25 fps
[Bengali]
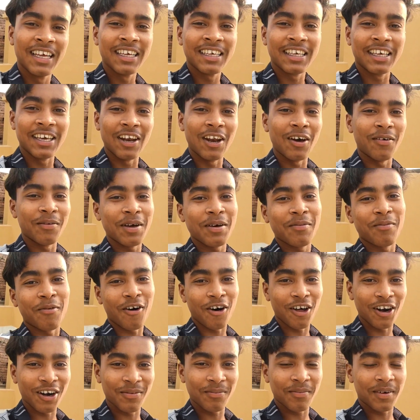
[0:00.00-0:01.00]
কে হবে
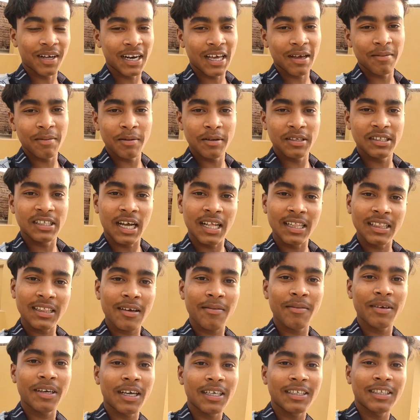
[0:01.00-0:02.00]
বল মানে আমি
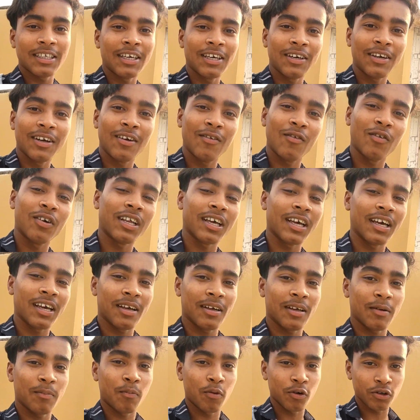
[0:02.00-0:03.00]
জানতামই না যে ওটা
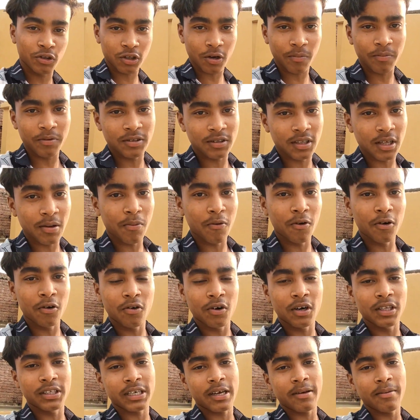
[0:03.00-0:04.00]
পোস্ট অফিস থেকে ফোন
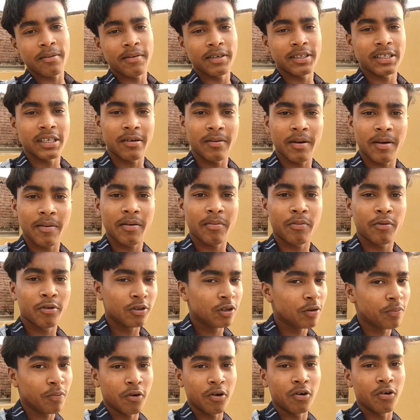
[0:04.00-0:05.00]
করেছে আমি ভেবেছিলাম আমার
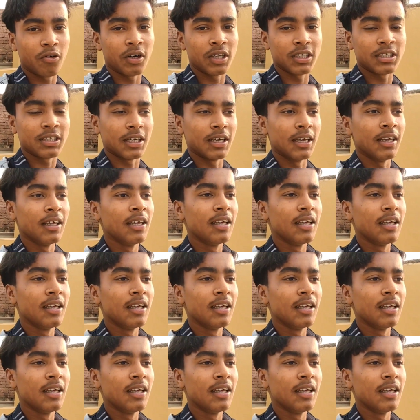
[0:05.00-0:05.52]
বন্ধু ফোন করেছে